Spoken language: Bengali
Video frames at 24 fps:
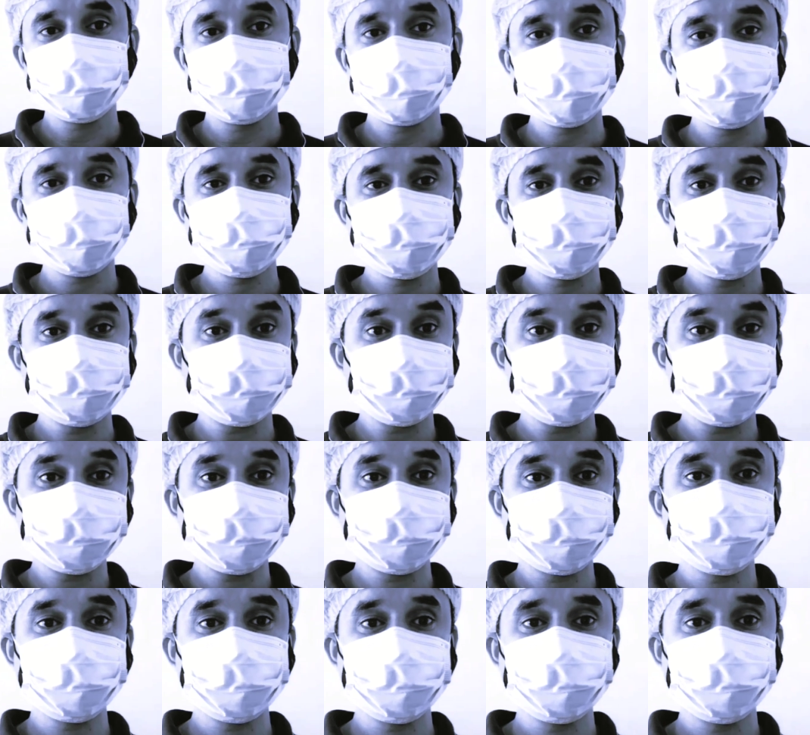সর্বাধিক
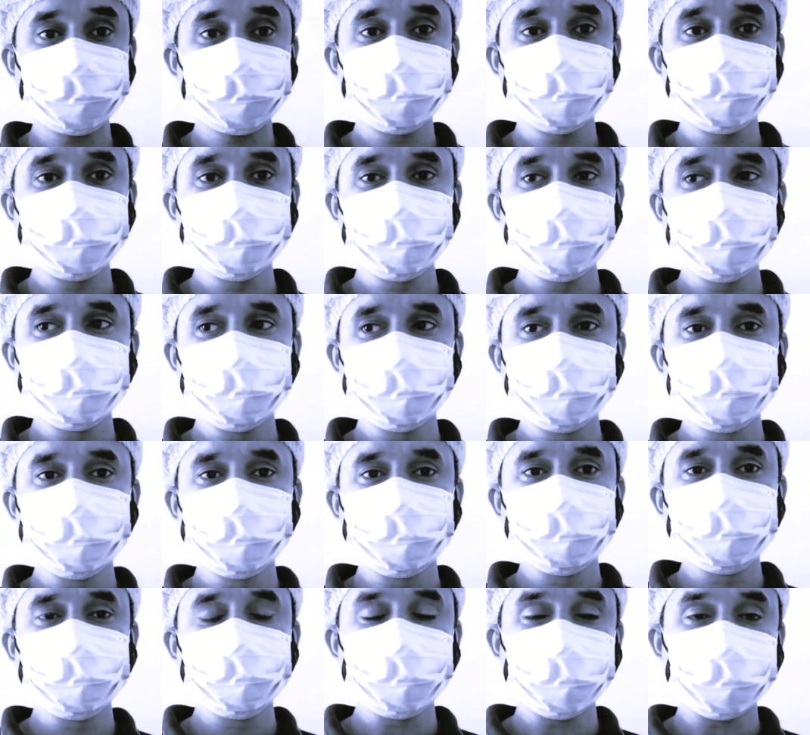খাদ্য সঙ্গে
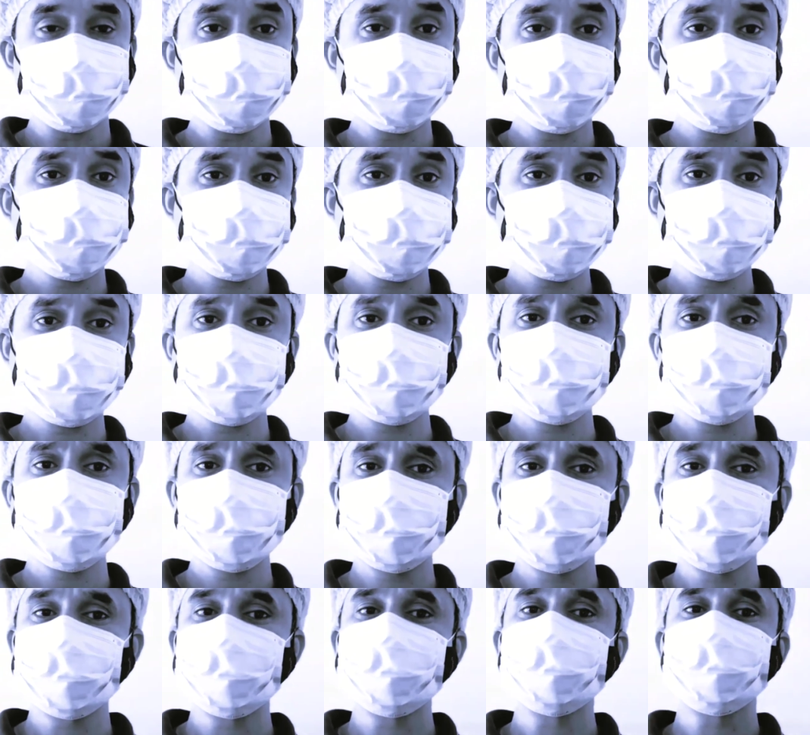সমস্যা হল
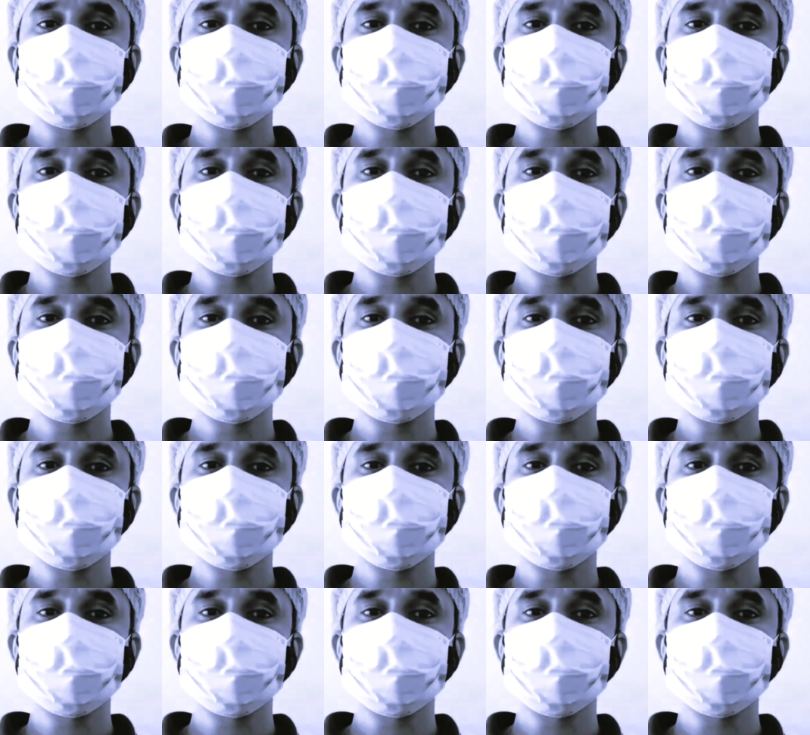